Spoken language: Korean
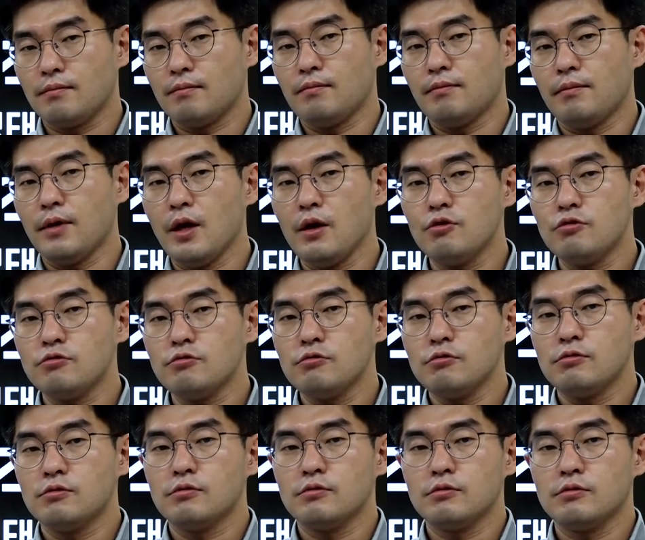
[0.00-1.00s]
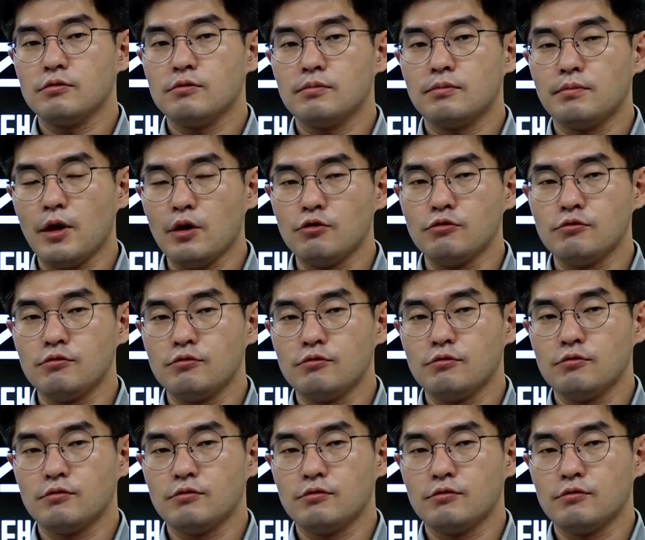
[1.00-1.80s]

매우 매우